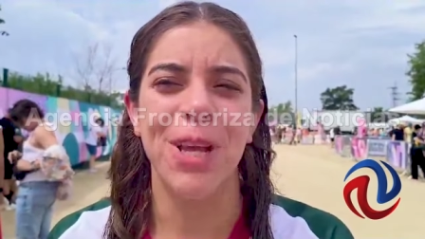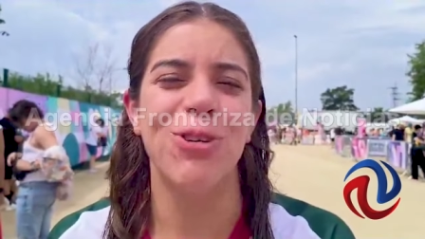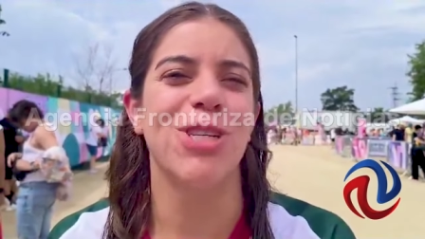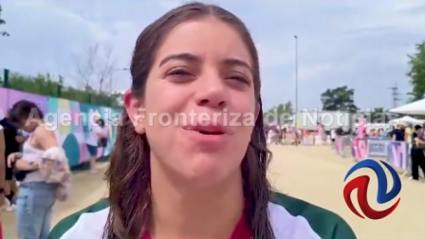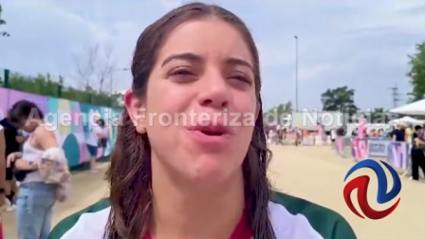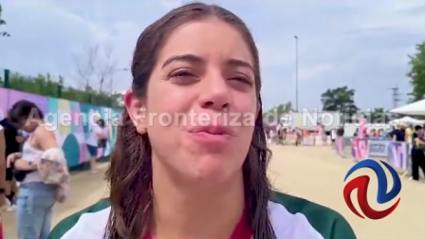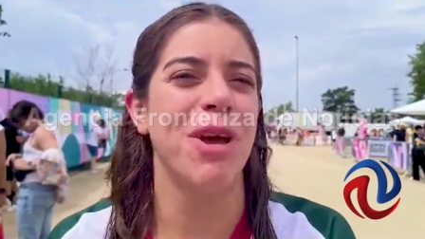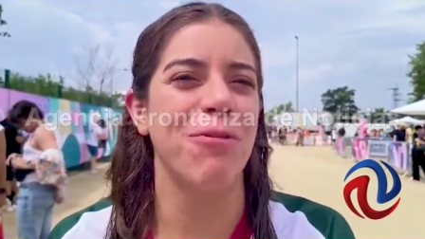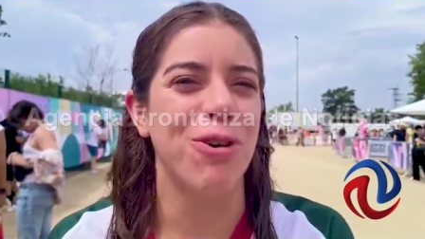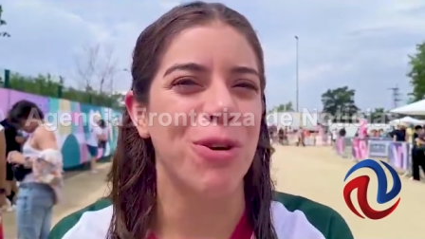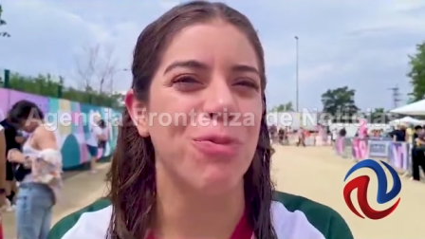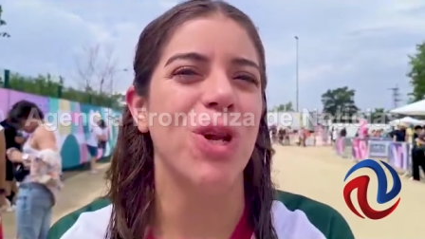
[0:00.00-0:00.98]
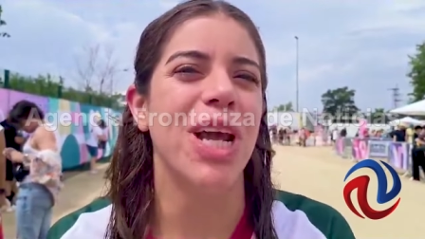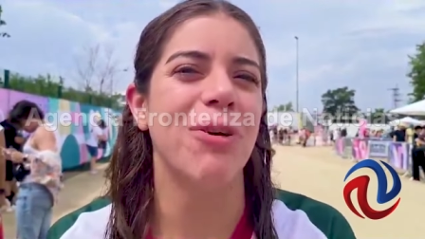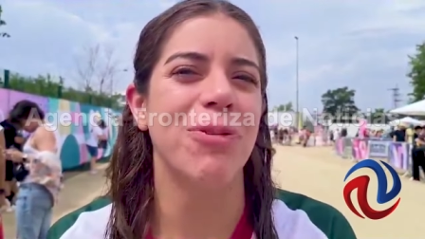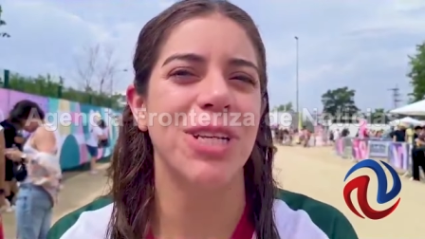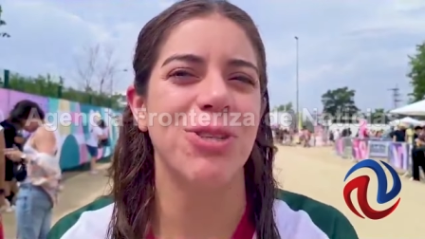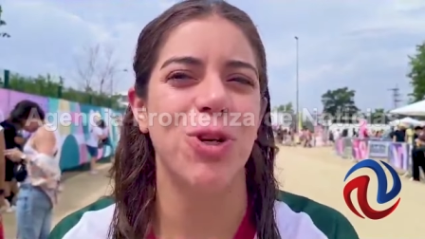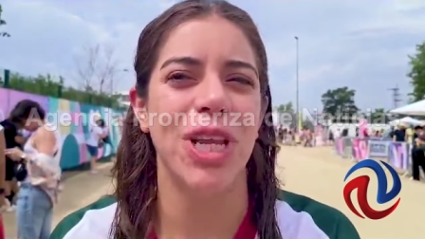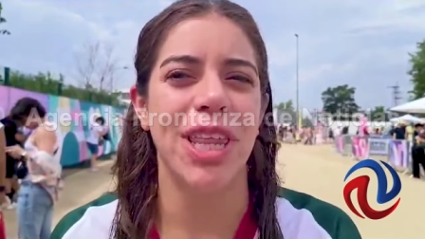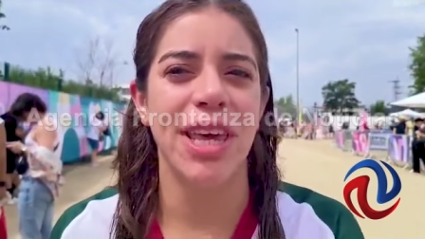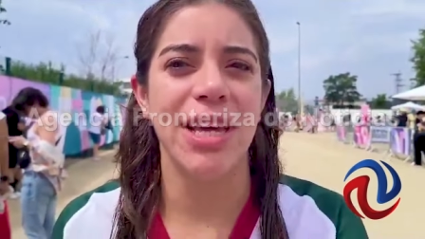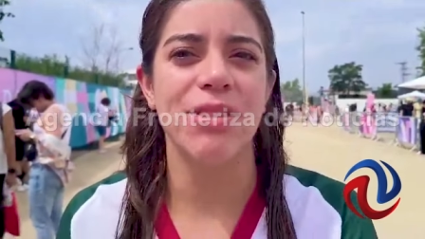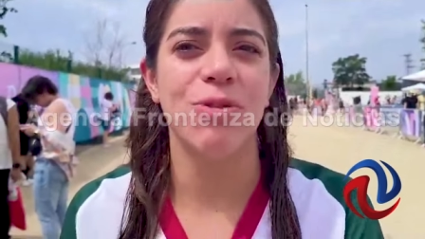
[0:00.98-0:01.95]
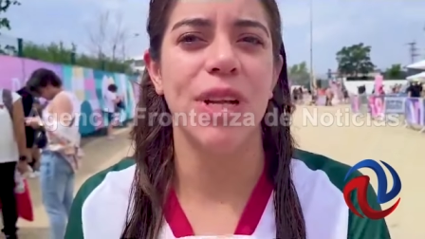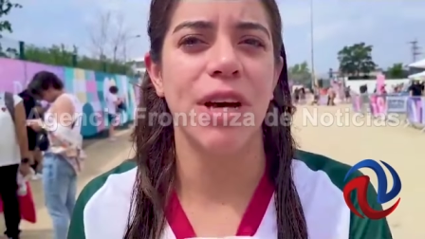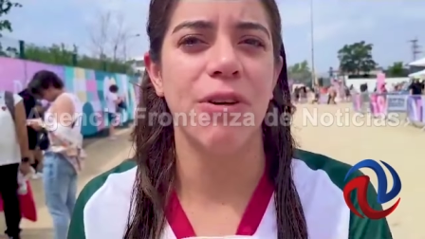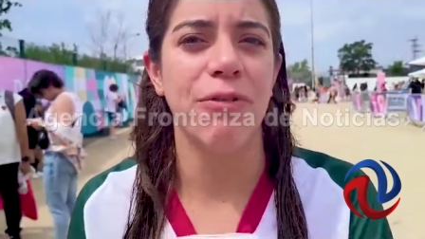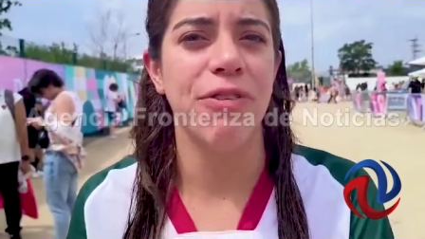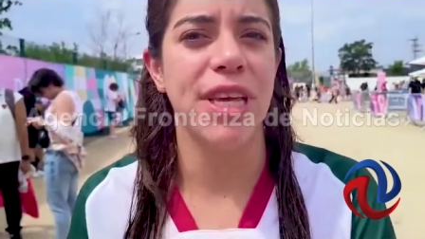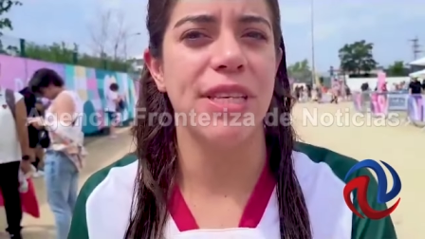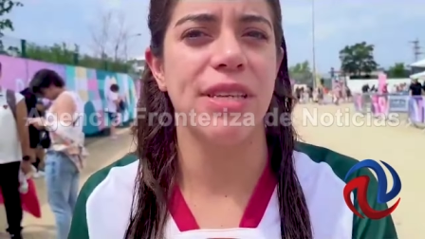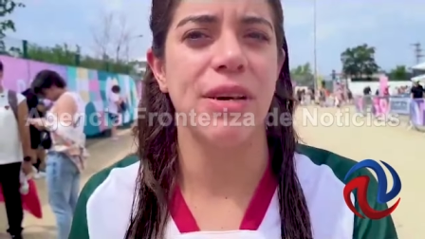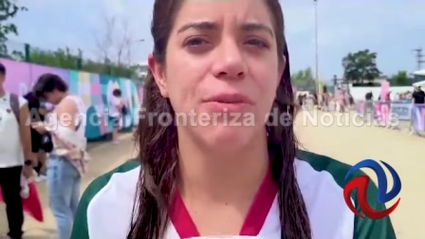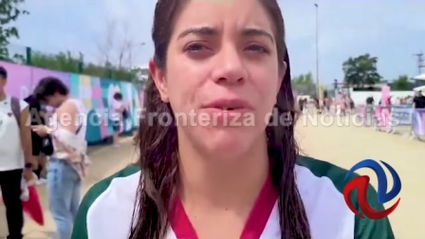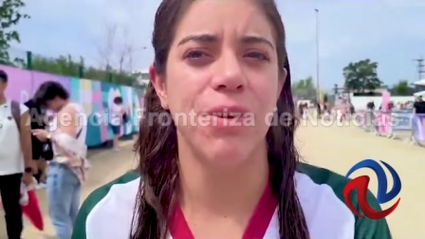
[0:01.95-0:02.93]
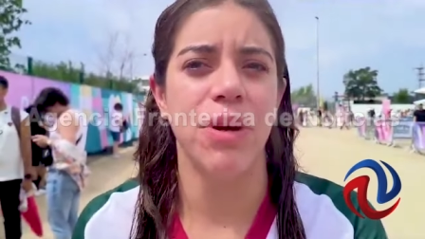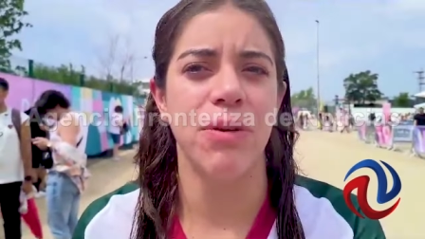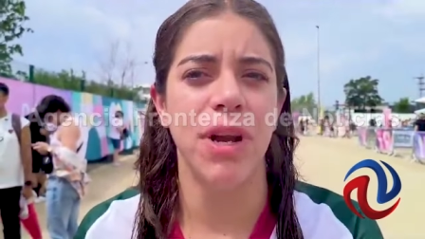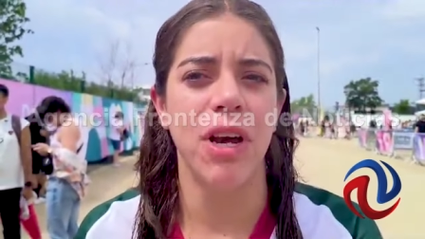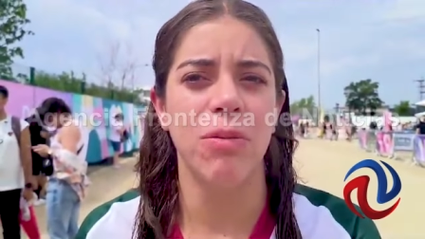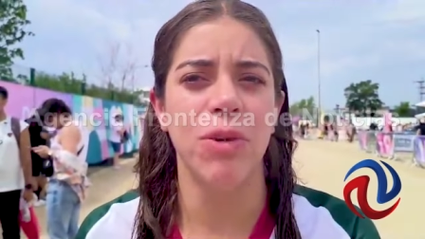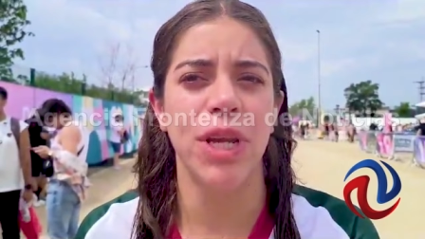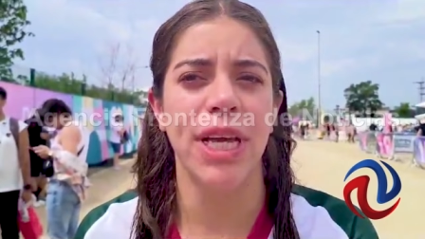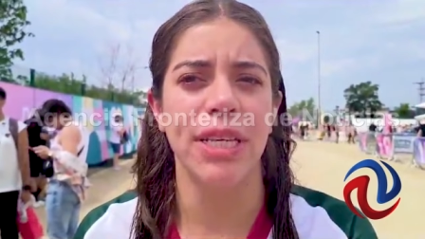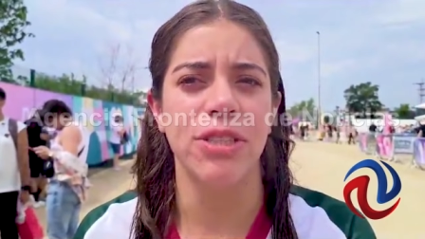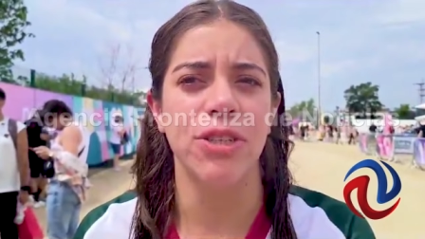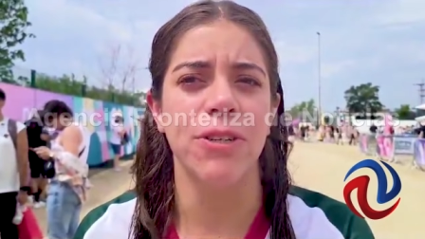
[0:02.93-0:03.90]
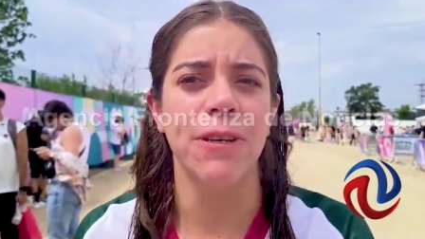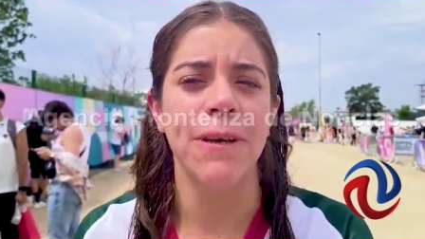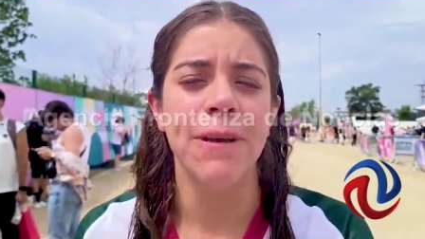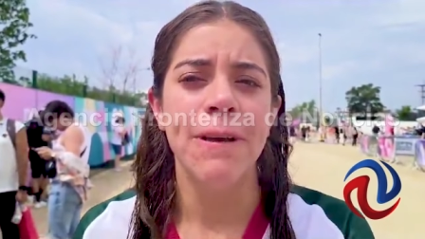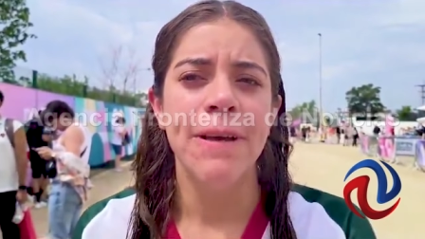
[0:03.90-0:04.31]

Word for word: nuestra propia fórmula, una solidez, una confianza, una comunicación